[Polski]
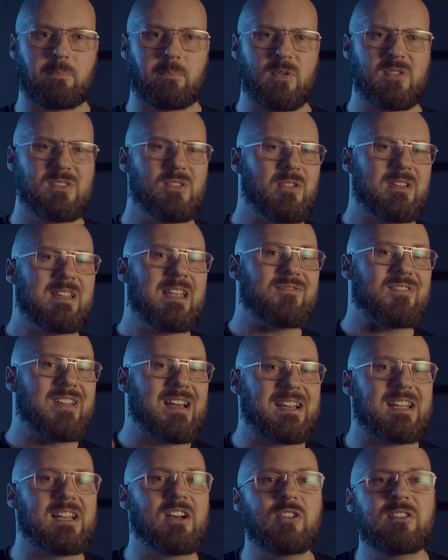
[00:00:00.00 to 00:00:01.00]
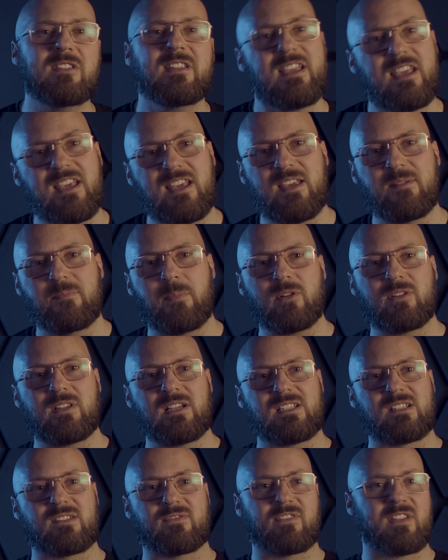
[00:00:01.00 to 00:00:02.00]
Pozornie wiarygodnych
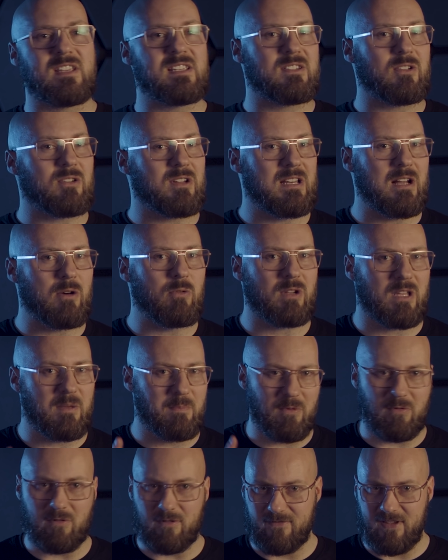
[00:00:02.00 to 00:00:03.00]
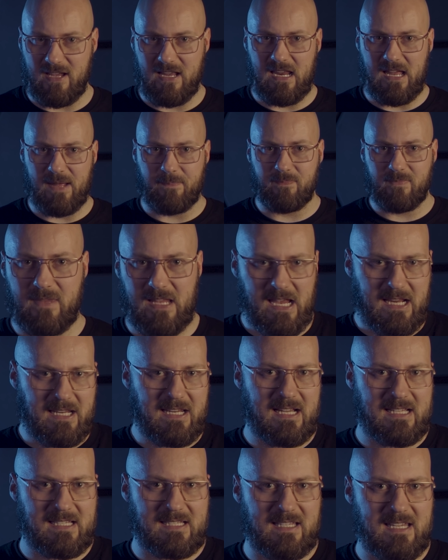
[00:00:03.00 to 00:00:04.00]
hipotez w historii nauki było wiele.
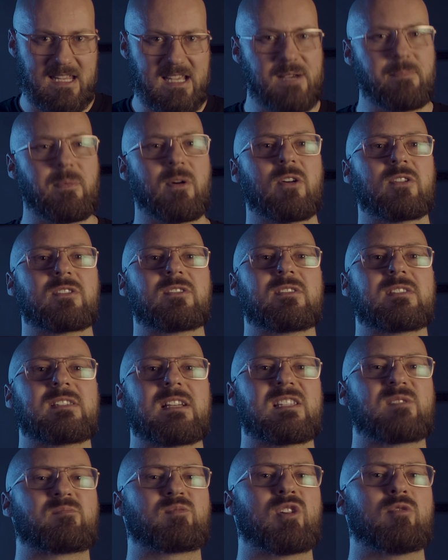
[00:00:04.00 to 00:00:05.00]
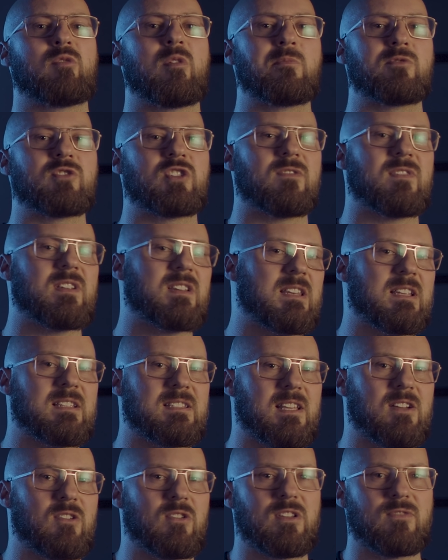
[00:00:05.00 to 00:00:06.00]
Jedna z nich, pochodząca z przełomu
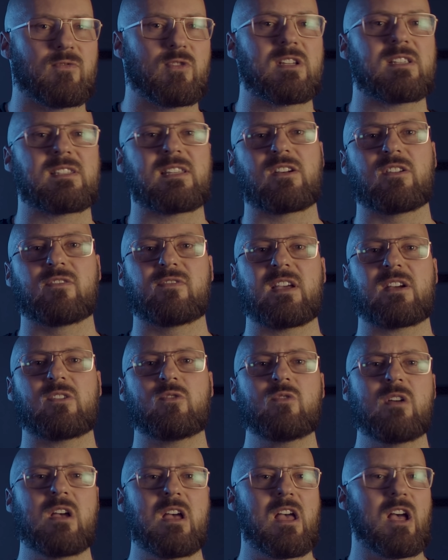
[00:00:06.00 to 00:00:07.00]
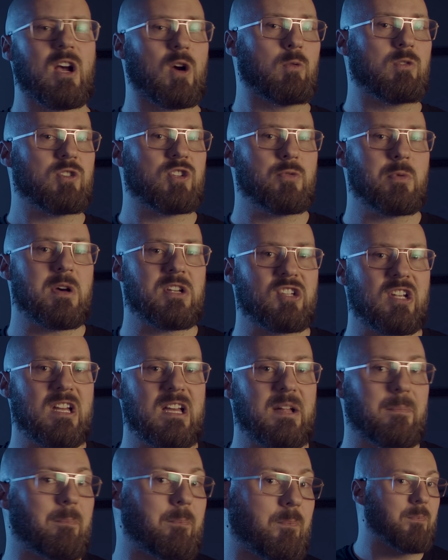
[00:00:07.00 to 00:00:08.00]
XIX i XX wieku, głosiła,
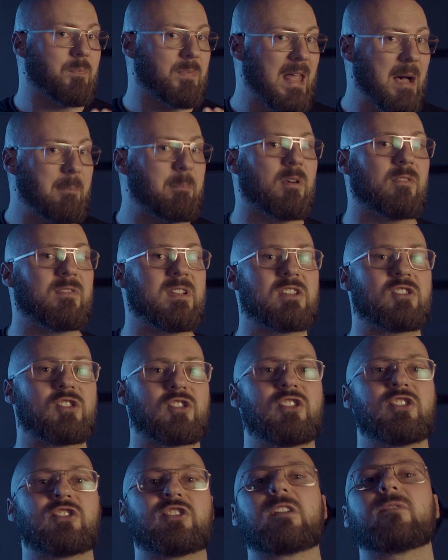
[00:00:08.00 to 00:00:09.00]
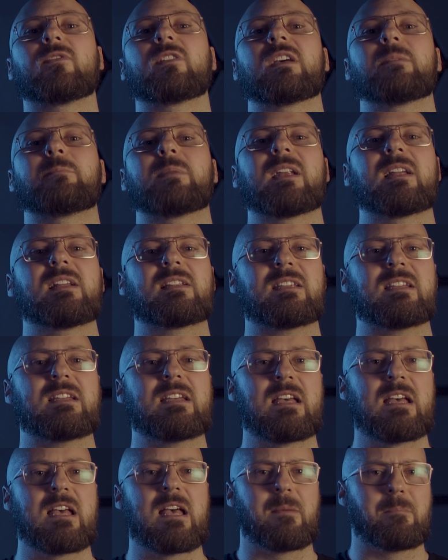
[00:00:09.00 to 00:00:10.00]
że na powierzchni czerwonej planety
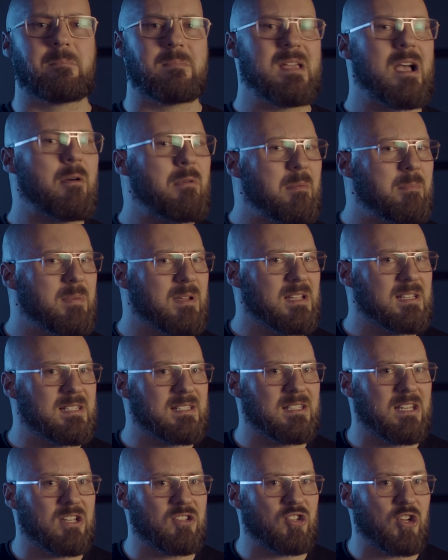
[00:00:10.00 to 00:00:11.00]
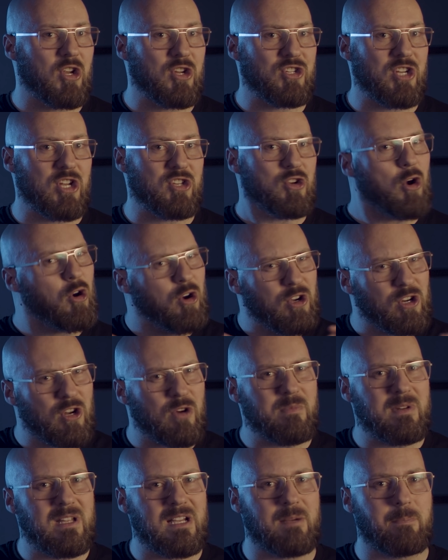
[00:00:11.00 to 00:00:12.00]
miałaby istnieć sieć
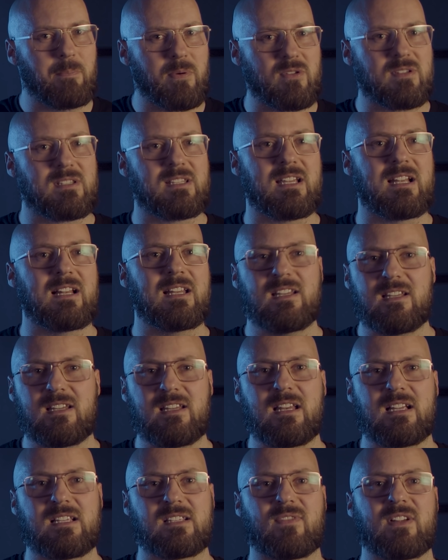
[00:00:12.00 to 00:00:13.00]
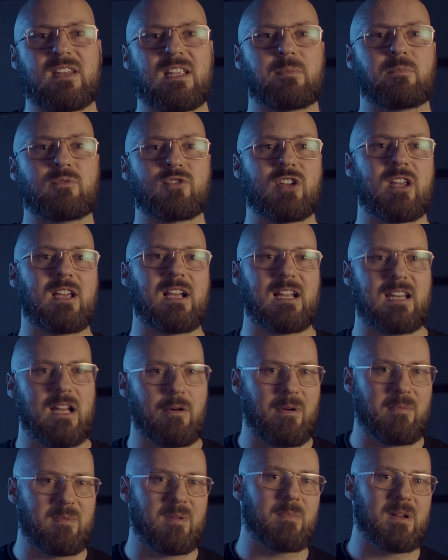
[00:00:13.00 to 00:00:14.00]
ogromnych, prostych linii nazwanych później
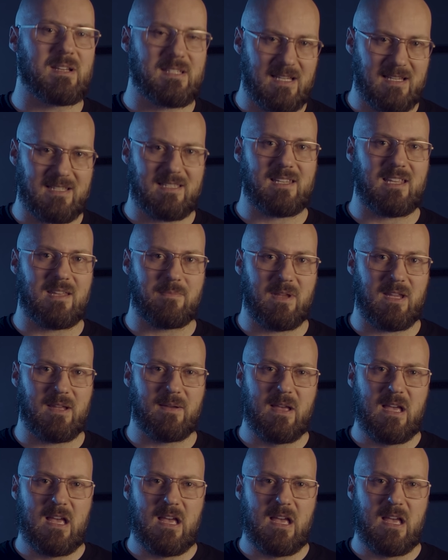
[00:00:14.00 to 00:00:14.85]
kanałami marsjańskimi.